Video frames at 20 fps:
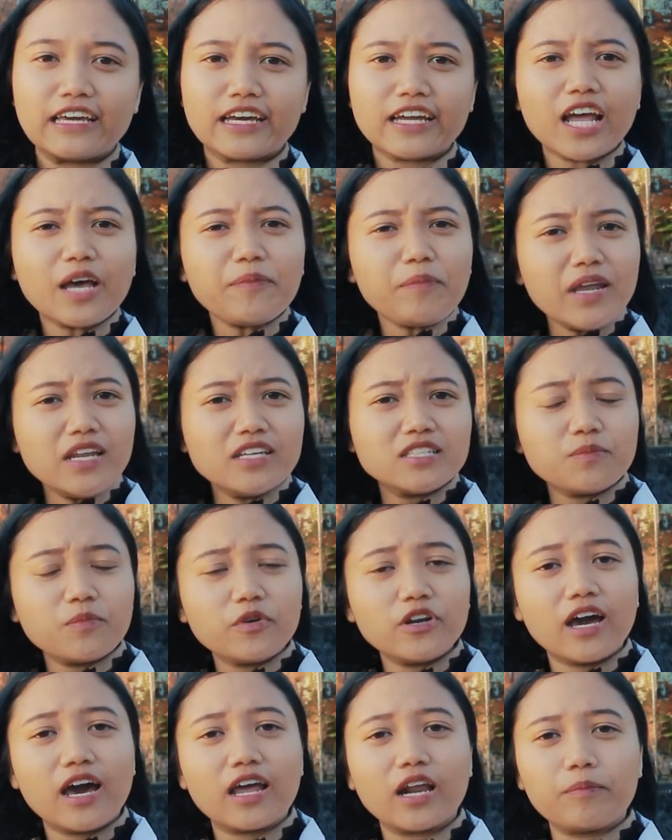Kenapa
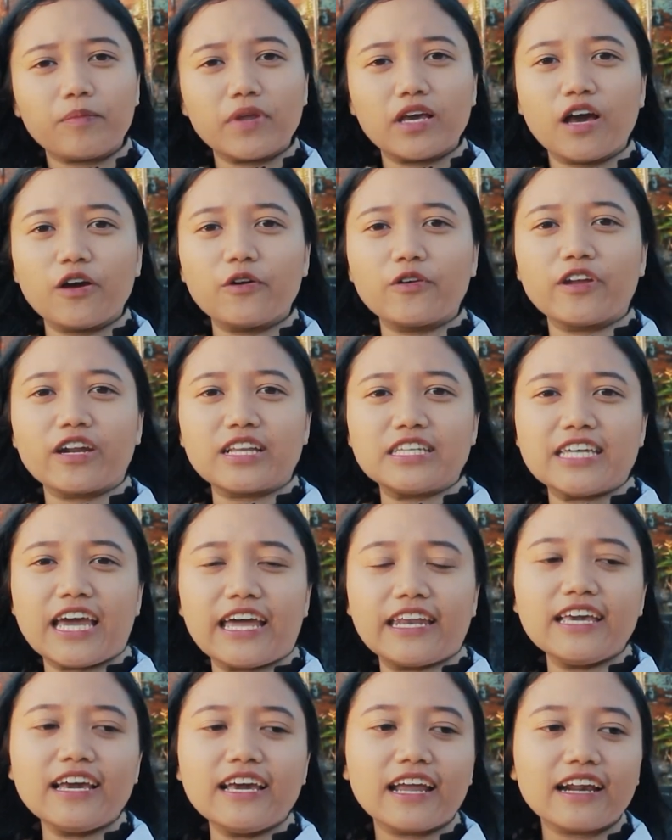disebut dengan replika Gunung
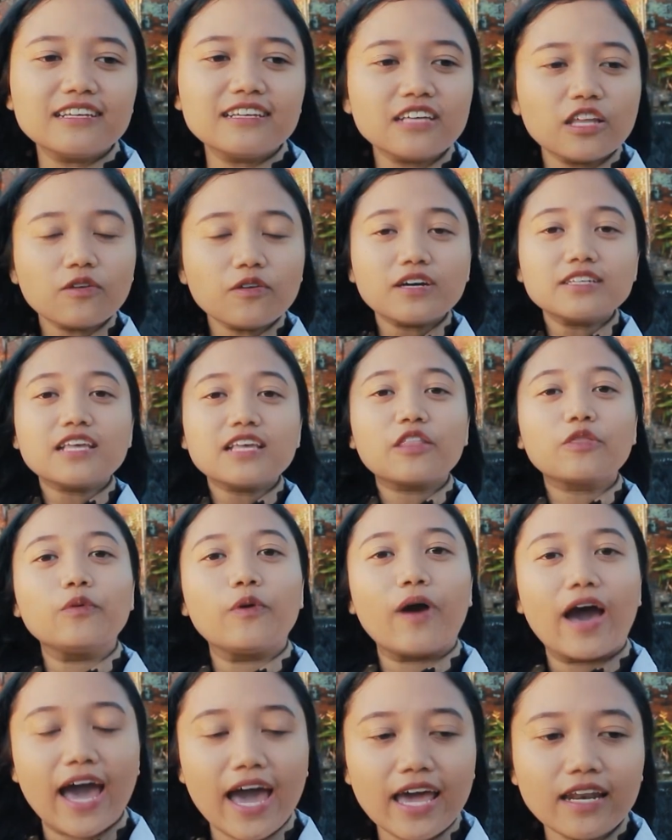Renjani? Karena satu
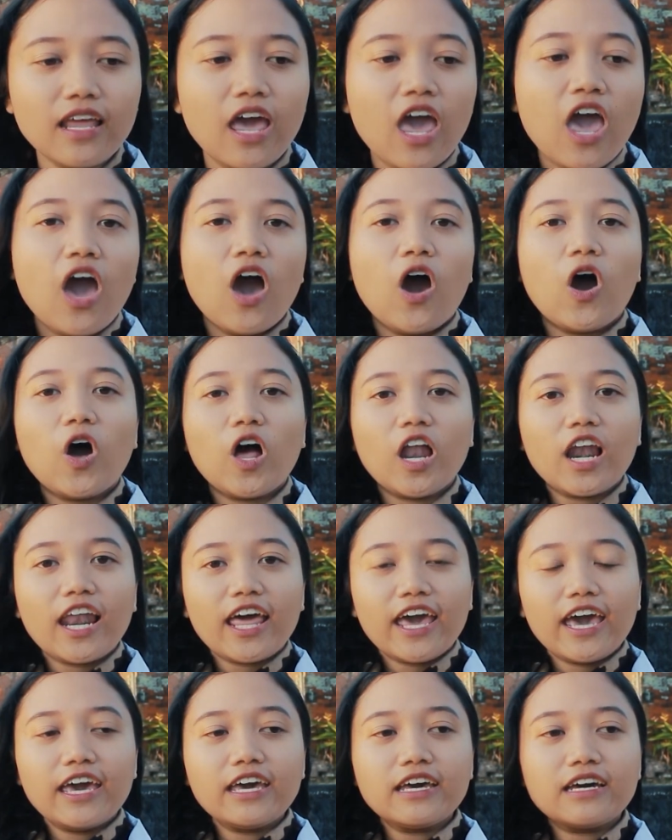kesatuan
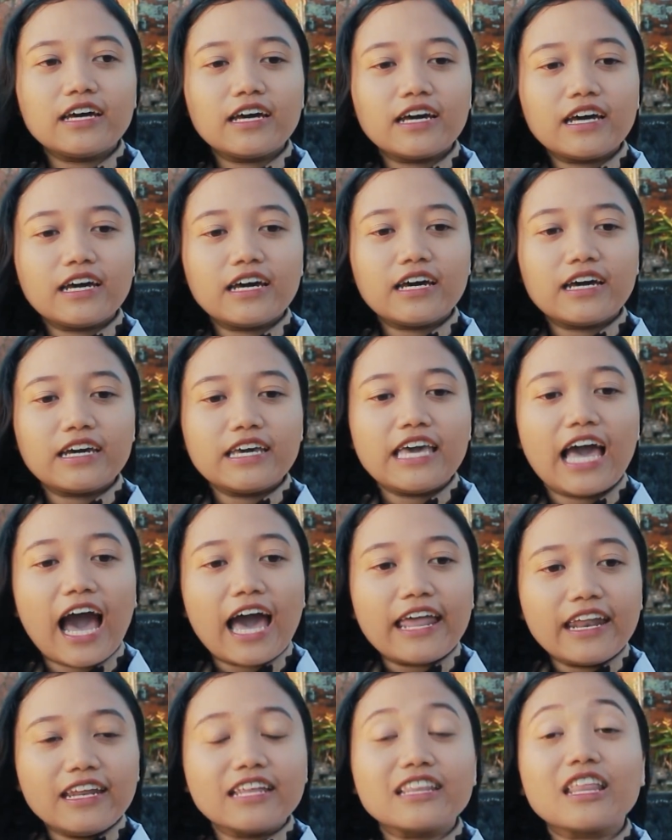oleh uh, yang
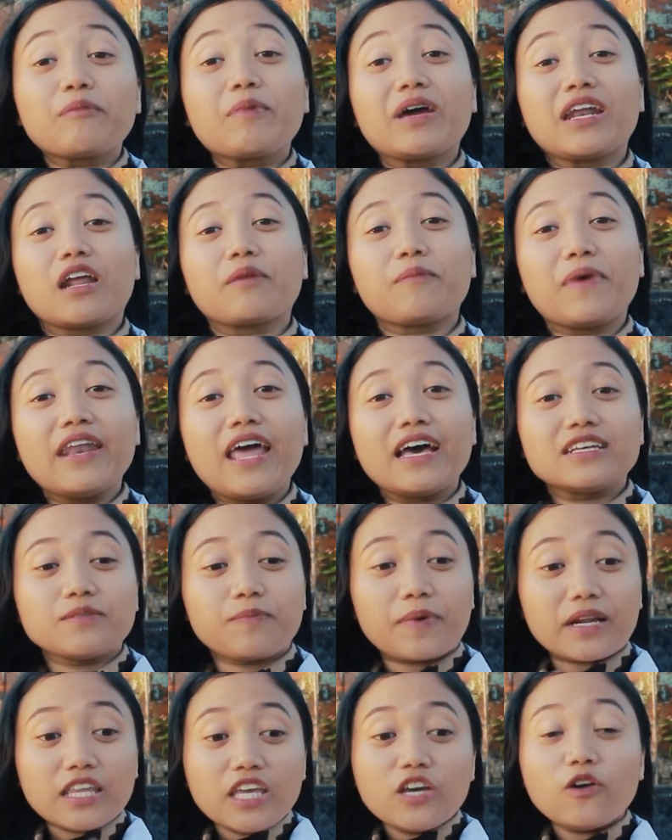ada di Taman Armada
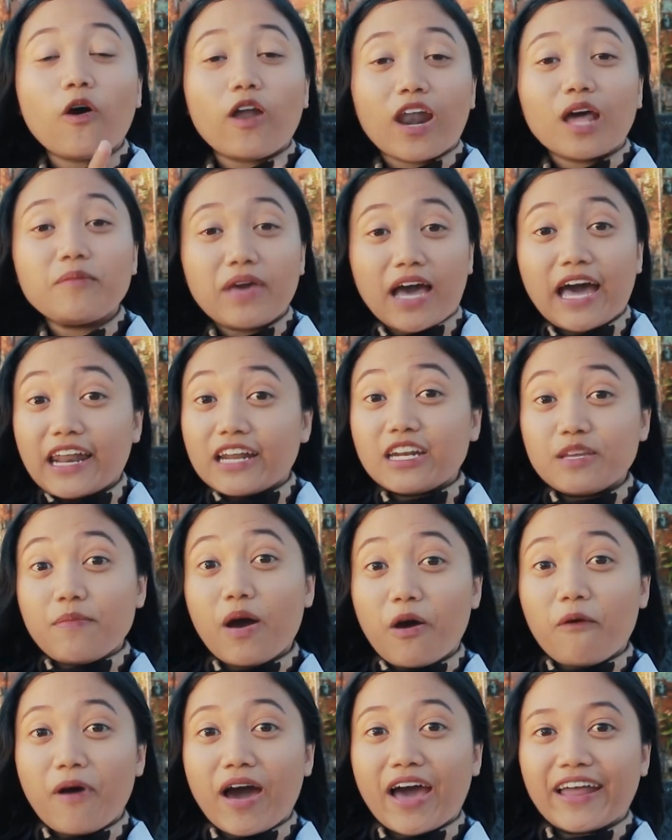seperti kolam yang ada di
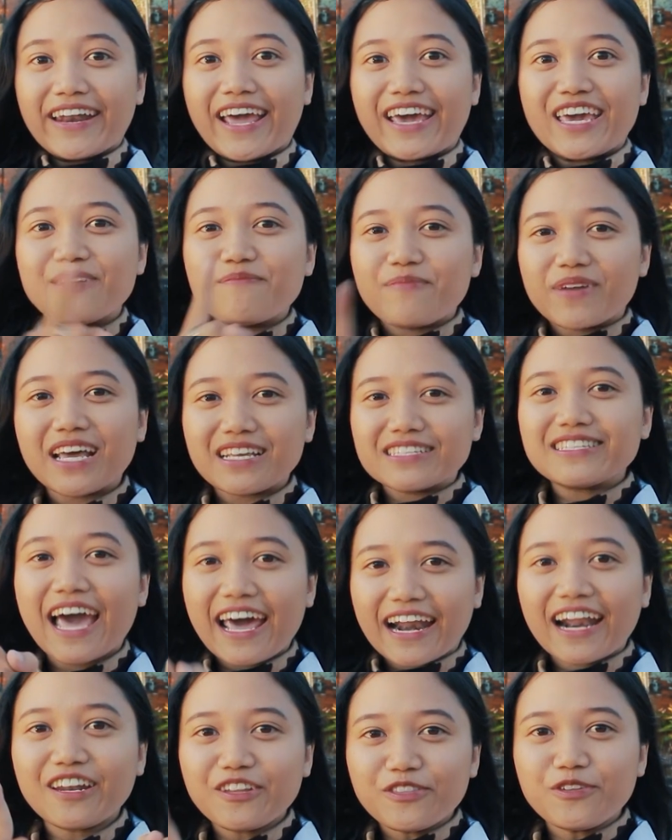bawah. Nah yang
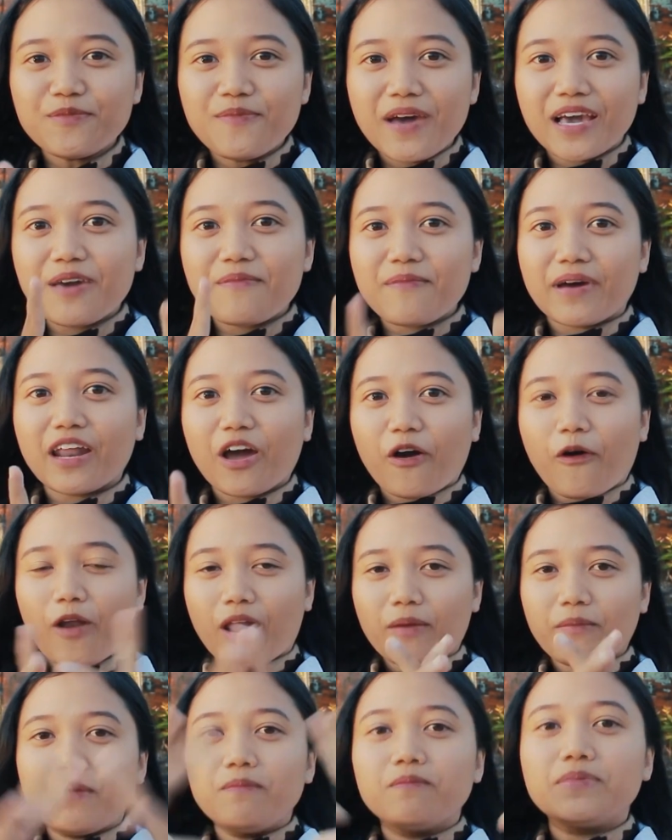penasaran tuh bagaimana
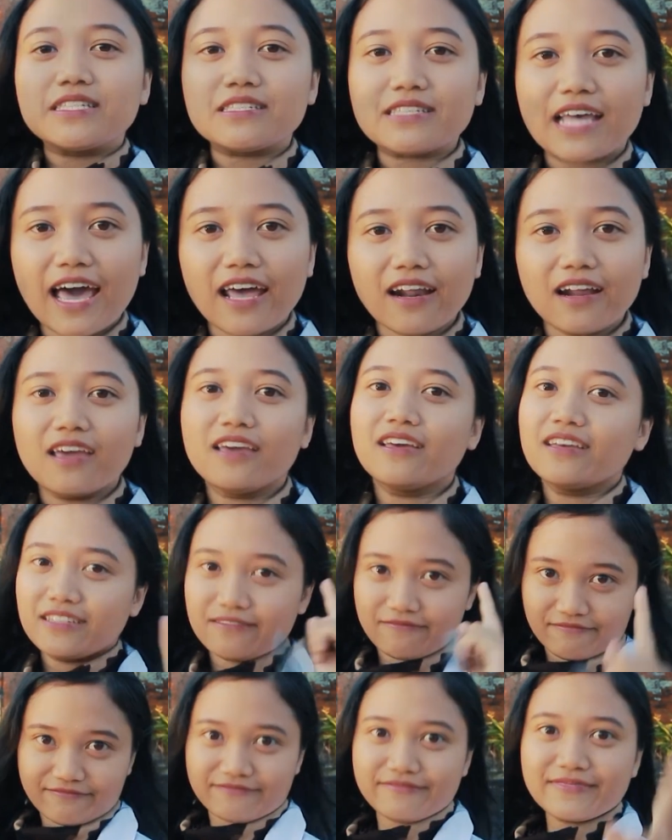kolam yang besar?
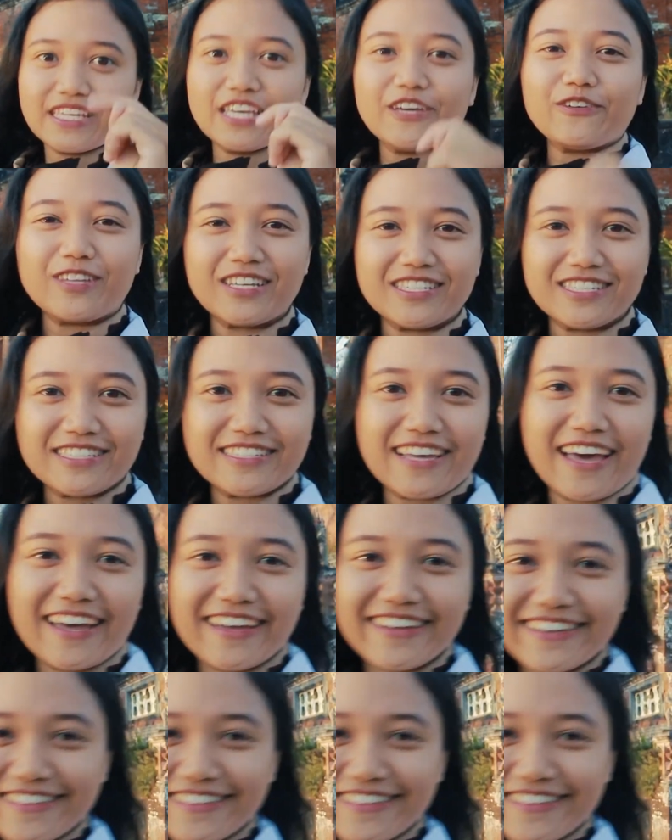Ikutin Siska.